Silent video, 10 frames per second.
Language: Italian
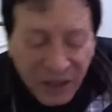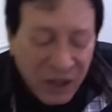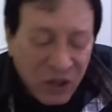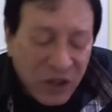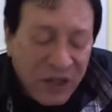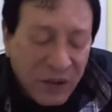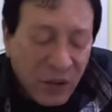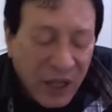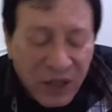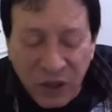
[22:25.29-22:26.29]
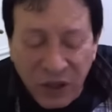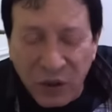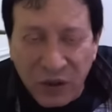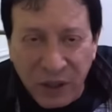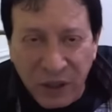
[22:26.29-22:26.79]
è necessario leggere i
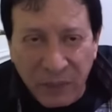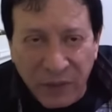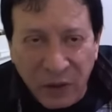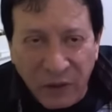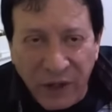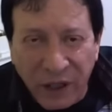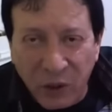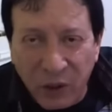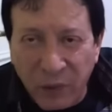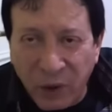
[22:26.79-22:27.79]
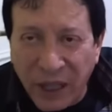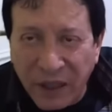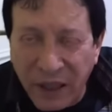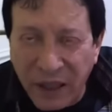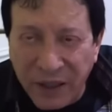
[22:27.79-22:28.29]
nostri libri dove vengono
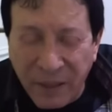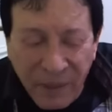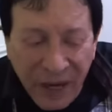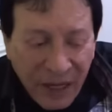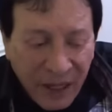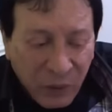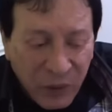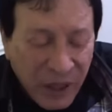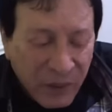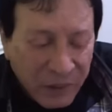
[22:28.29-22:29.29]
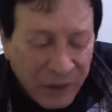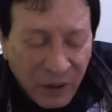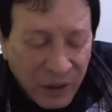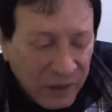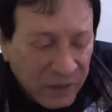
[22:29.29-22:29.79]
riportate le tabelle, qui diamo qui
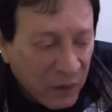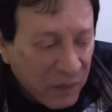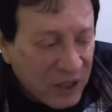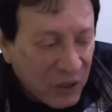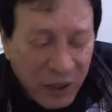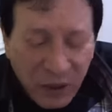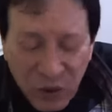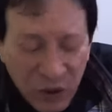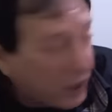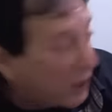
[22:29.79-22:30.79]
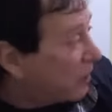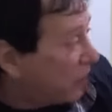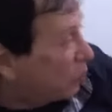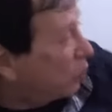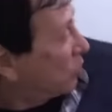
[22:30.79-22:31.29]
le informazioni e riuscite a
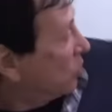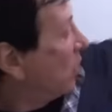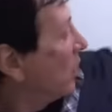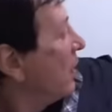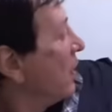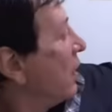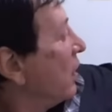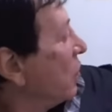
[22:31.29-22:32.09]
capire tutto. Esatto.